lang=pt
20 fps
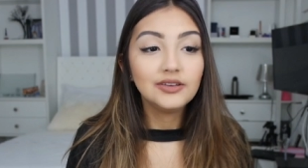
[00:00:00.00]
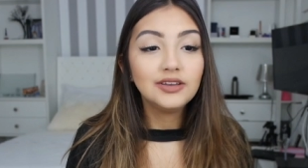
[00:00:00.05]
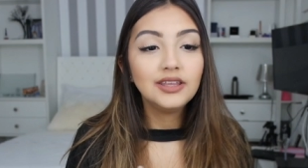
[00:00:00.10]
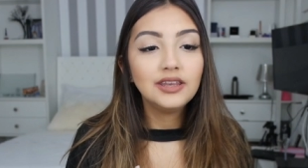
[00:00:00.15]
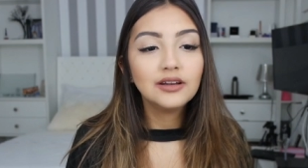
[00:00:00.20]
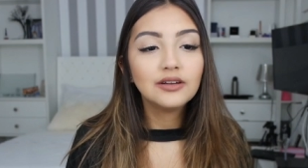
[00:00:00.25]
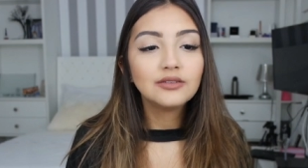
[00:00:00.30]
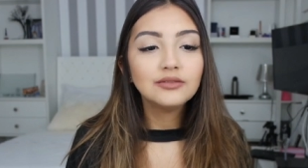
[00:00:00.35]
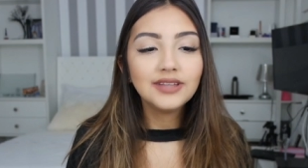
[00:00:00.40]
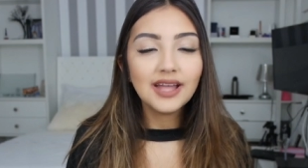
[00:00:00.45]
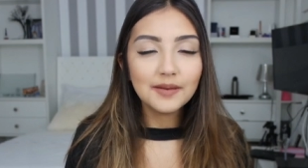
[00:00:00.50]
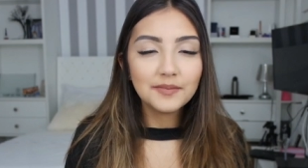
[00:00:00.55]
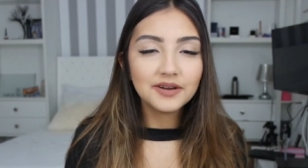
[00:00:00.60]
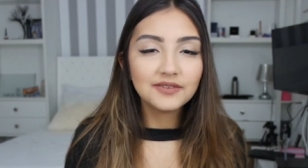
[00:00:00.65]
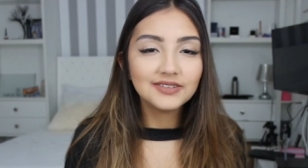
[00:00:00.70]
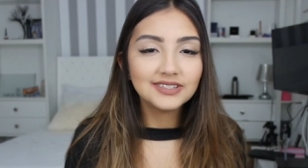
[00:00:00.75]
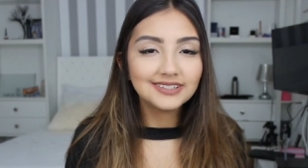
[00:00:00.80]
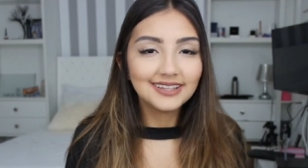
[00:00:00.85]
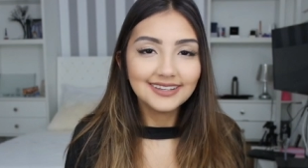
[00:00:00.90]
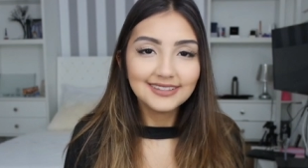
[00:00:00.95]
E eu queria contar
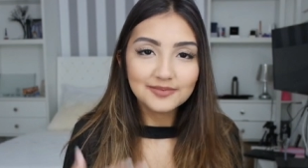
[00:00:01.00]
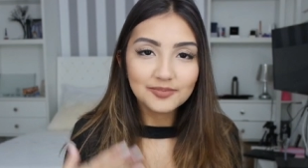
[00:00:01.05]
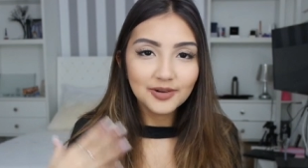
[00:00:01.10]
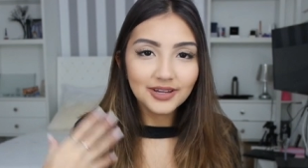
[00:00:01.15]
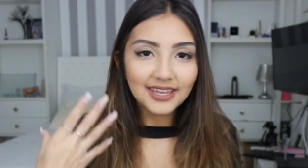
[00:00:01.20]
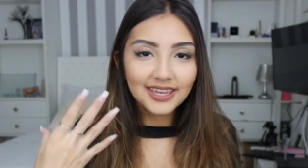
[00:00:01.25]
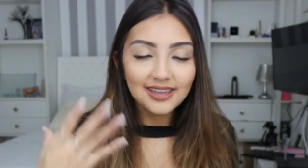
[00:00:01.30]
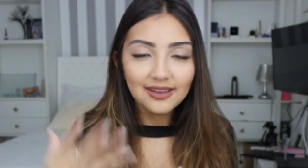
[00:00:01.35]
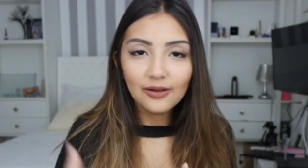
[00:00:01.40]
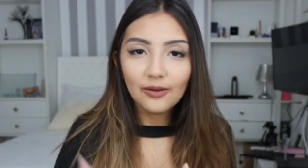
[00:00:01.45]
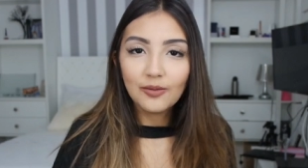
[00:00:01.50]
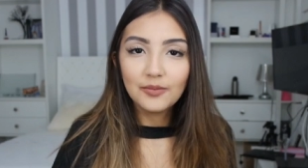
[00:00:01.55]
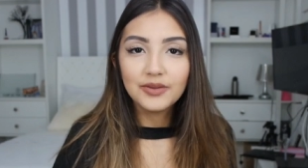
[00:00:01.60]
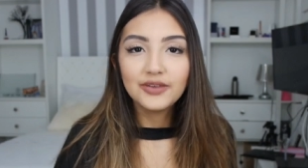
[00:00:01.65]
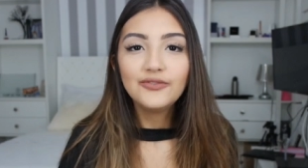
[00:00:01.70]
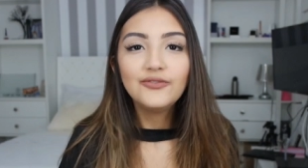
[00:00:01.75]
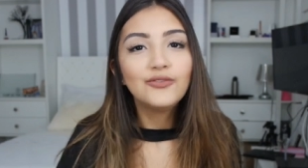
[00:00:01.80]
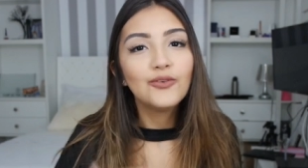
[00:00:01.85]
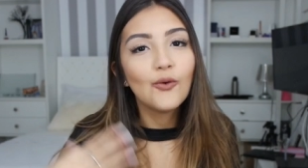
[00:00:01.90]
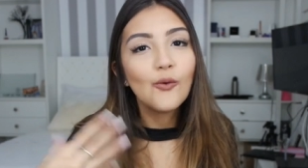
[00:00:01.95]
pra vocês um pouquinho
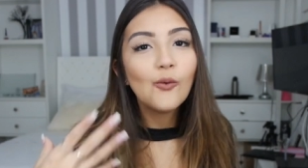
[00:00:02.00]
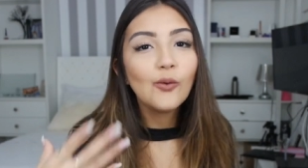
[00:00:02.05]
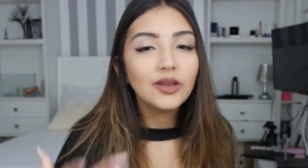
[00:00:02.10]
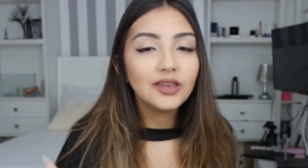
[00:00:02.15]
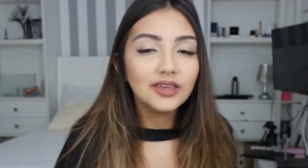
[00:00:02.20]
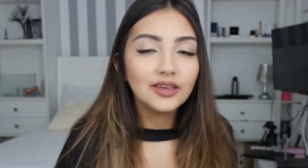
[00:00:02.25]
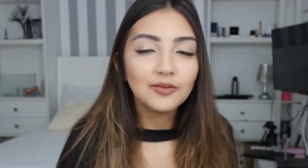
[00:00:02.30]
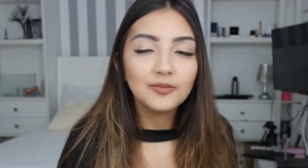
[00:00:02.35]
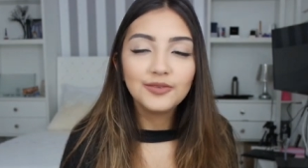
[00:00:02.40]
como que foi,